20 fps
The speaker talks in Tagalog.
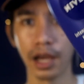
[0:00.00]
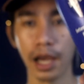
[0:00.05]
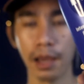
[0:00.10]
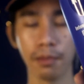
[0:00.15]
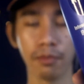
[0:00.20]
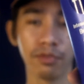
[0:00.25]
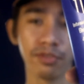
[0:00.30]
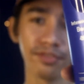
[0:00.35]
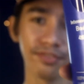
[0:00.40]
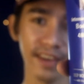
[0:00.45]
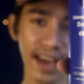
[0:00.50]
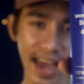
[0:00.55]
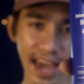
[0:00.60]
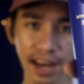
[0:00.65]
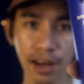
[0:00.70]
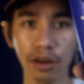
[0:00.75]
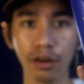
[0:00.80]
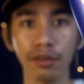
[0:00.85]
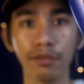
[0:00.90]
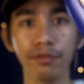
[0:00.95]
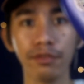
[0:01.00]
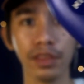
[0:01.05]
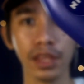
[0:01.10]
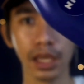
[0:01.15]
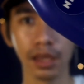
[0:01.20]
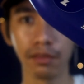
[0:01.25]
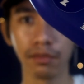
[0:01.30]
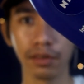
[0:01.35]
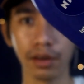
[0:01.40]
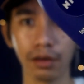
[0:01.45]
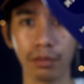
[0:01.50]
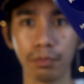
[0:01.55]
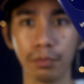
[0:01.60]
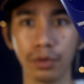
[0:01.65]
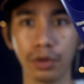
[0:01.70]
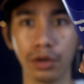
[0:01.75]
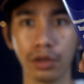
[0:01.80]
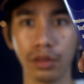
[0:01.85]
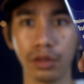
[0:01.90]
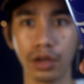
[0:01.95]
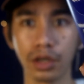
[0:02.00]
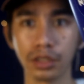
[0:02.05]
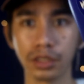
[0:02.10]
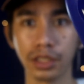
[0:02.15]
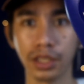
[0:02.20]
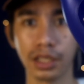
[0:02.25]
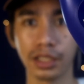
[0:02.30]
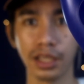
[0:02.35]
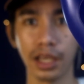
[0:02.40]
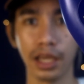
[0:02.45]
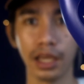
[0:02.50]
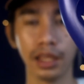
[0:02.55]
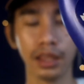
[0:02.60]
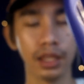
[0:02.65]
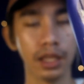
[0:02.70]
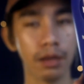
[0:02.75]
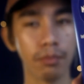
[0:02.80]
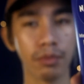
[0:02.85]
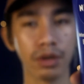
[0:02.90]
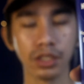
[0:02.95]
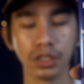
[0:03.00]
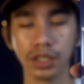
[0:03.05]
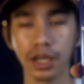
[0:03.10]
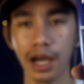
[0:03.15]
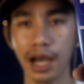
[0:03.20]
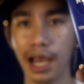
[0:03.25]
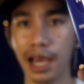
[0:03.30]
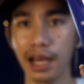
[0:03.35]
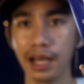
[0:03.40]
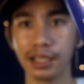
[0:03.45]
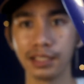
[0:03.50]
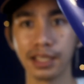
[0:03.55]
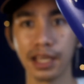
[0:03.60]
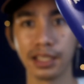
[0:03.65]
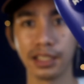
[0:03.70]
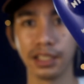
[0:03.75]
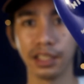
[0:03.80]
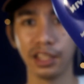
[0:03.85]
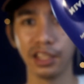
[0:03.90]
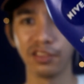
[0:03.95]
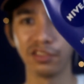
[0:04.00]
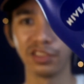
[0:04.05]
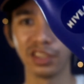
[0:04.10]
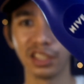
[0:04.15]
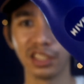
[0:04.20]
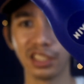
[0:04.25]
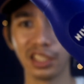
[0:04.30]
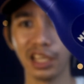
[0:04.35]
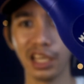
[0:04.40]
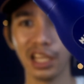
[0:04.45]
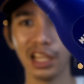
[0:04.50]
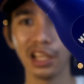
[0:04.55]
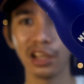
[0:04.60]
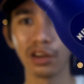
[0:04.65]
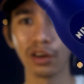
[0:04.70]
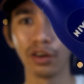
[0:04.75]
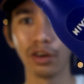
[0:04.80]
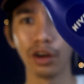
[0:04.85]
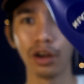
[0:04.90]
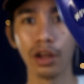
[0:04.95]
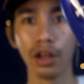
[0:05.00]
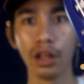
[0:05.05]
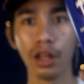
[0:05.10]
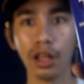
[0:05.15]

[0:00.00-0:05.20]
I'm fan of Nivea products kasi hindi man siya highly sensitive sa skin ko.